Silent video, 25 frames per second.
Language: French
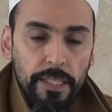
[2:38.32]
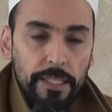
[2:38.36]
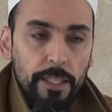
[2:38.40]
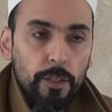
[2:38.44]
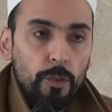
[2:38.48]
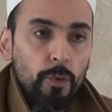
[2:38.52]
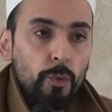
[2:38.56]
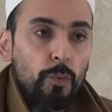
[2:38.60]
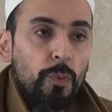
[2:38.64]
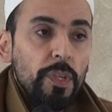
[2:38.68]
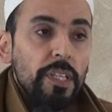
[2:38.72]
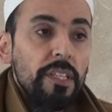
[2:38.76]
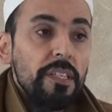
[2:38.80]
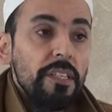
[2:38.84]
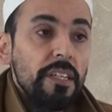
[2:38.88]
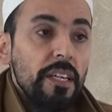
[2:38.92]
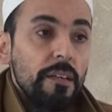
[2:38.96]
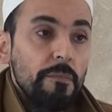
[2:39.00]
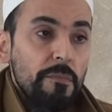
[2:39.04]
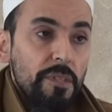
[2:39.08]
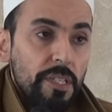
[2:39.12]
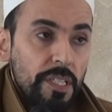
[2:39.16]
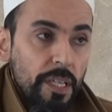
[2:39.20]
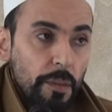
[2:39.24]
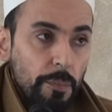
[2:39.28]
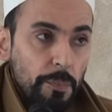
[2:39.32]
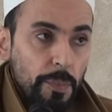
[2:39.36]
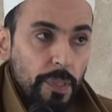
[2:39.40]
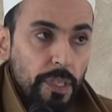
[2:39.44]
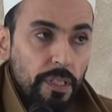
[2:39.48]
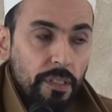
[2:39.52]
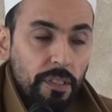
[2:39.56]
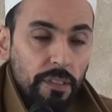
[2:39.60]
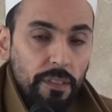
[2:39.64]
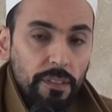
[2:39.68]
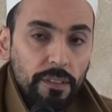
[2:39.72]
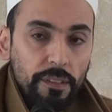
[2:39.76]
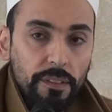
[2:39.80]
c'est le huitième
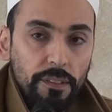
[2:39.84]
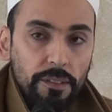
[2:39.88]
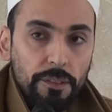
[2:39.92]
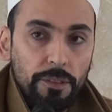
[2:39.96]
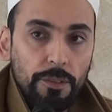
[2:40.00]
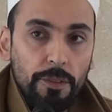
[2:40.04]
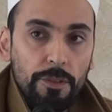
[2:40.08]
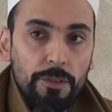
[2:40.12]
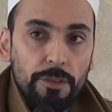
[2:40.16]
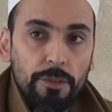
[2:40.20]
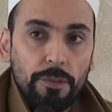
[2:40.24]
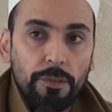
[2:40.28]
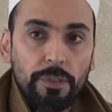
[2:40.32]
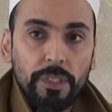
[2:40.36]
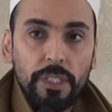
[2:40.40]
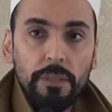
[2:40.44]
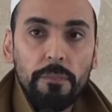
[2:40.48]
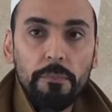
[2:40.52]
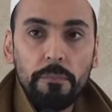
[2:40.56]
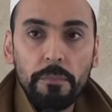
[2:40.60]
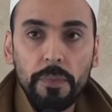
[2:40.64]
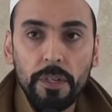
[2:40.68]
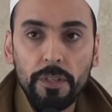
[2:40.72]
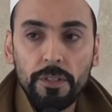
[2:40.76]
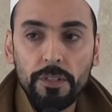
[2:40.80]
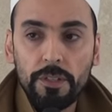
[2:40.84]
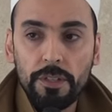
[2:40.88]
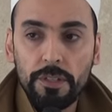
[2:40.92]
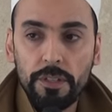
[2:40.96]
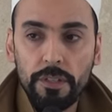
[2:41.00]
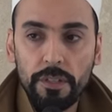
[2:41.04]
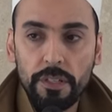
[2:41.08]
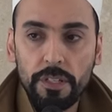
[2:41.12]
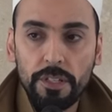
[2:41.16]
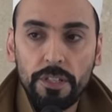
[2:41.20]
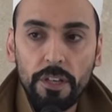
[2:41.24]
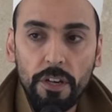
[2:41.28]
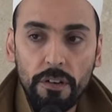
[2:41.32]
chapitre de son immense
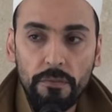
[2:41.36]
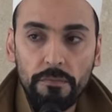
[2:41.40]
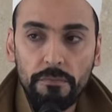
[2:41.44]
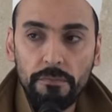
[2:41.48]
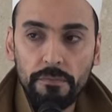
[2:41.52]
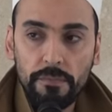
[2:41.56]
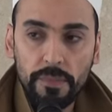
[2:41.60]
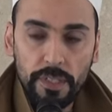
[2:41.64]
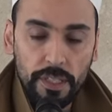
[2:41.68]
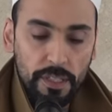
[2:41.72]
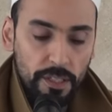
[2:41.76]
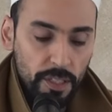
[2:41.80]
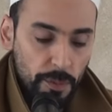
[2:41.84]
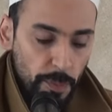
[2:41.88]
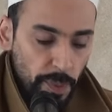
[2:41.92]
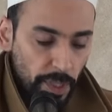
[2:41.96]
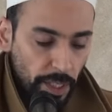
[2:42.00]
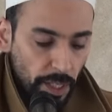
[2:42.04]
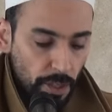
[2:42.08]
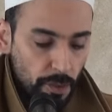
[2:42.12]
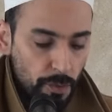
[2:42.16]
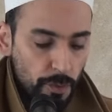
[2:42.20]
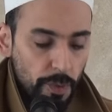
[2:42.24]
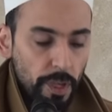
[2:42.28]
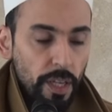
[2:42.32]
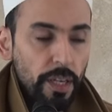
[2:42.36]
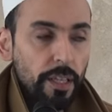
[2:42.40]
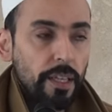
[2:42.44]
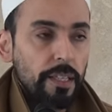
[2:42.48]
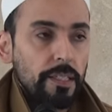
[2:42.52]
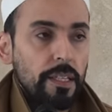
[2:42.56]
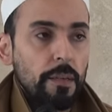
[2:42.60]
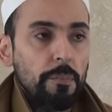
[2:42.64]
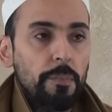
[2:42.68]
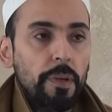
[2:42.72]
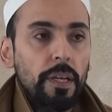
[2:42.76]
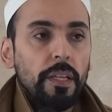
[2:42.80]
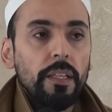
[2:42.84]
somme spirituelle qui
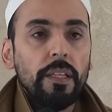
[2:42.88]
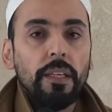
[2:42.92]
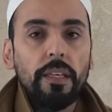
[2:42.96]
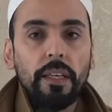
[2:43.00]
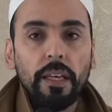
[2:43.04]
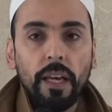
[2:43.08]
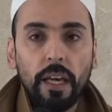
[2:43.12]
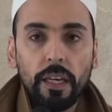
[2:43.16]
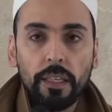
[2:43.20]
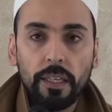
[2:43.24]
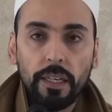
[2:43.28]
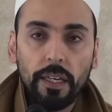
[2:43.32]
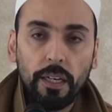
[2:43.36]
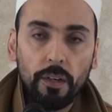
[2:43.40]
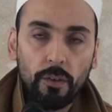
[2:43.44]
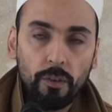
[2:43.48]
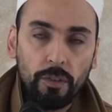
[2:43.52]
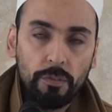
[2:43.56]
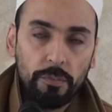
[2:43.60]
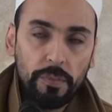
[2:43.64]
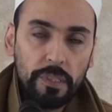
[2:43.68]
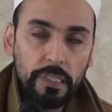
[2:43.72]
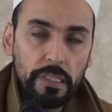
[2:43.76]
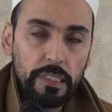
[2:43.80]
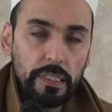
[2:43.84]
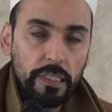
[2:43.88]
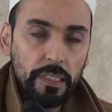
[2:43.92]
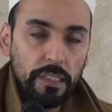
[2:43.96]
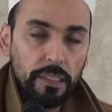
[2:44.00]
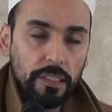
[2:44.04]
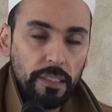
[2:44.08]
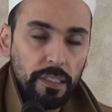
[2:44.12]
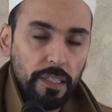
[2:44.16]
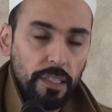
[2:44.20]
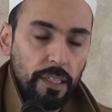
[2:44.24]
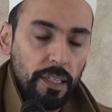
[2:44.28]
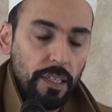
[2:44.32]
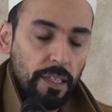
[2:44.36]
s'appelle Ihya al-Din,
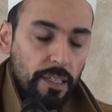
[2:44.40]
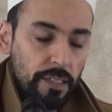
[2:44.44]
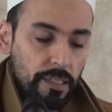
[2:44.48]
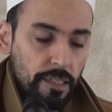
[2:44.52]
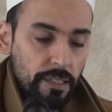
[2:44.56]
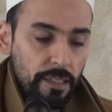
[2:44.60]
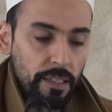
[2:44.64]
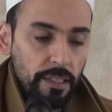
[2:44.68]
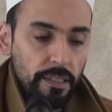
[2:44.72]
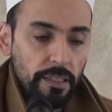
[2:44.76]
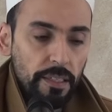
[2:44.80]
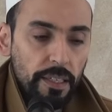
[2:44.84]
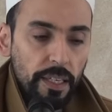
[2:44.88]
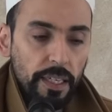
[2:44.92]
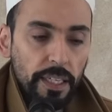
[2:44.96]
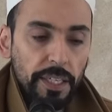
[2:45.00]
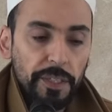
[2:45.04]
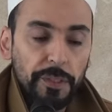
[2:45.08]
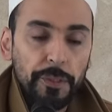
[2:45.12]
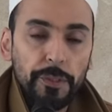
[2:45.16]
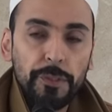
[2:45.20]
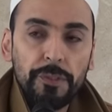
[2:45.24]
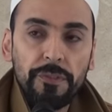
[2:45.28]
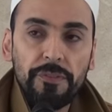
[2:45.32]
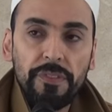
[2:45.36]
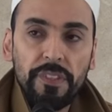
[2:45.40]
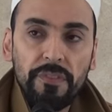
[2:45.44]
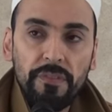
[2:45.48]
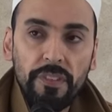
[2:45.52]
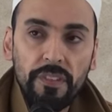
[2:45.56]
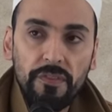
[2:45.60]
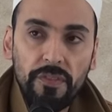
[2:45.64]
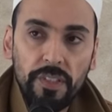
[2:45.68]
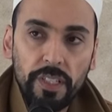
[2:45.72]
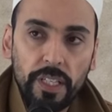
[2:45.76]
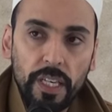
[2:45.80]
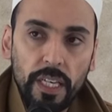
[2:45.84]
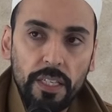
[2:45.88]
c'est-à-dire la
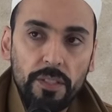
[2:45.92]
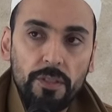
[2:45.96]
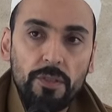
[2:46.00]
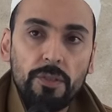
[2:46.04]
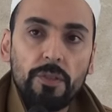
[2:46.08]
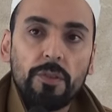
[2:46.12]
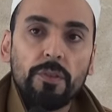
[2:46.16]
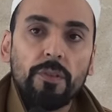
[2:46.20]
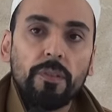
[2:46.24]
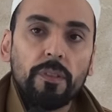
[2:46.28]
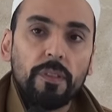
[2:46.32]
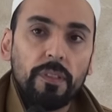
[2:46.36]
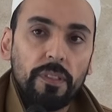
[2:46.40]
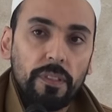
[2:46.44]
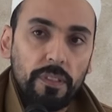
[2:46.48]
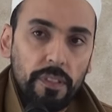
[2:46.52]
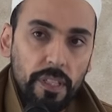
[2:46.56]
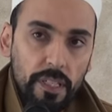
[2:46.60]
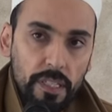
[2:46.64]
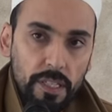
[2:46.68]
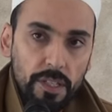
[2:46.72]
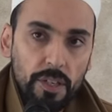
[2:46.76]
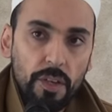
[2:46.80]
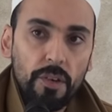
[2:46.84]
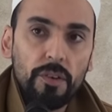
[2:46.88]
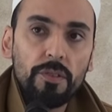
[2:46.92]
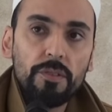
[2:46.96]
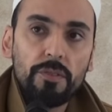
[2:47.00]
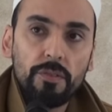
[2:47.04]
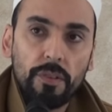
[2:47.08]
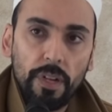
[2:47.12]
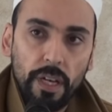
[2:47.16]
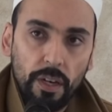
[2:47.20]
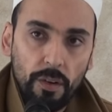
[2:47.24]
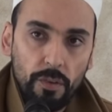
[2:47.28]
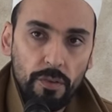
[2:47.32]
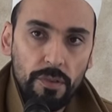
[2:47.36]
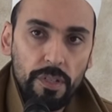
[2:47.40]
revivification des sciences de
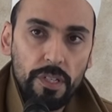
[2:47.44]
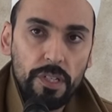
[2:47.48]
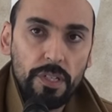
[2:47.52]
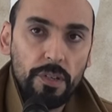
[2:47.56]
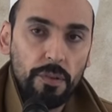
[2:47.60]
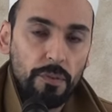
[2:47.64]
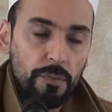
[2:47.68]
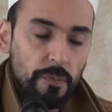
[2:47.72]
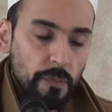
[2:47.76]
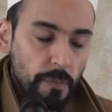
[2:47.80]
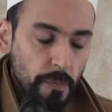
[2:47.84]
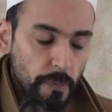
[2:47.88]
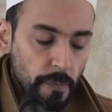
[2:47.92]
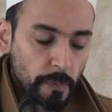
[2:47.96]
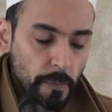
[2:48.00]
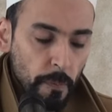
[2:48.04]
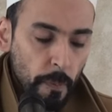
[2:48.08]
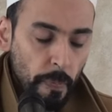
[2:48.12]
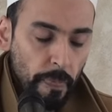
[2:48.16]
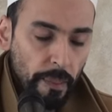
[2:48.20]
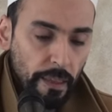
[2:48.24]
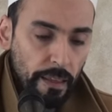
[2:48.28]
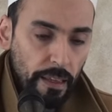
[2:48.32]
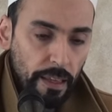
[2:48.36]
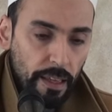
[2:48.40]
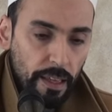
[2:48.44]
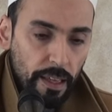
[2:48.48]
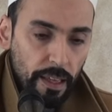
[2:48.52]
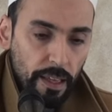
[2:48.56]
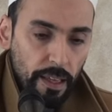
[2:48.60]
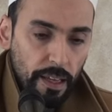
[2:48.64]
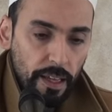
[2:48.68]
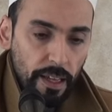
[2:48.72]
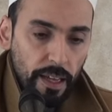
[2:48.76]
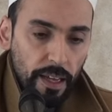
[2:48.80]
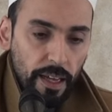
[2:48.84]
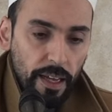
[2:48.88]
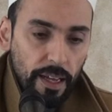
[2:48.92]
la religion.
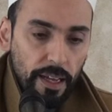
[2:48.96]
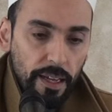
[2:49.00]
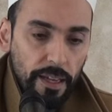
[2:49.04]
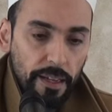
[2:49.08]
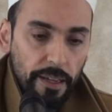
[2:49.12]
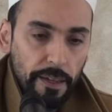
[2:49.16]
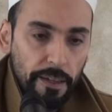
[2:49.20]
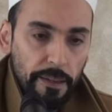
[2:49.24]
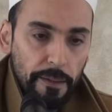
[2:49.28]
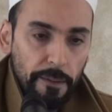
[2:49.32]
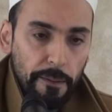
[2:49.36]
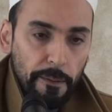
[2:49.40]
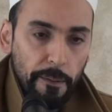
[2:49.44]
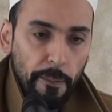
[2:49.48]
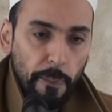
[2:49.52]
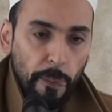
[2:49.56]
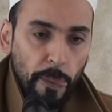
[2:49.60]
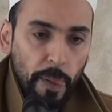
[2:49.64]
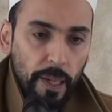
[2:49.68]
Euh,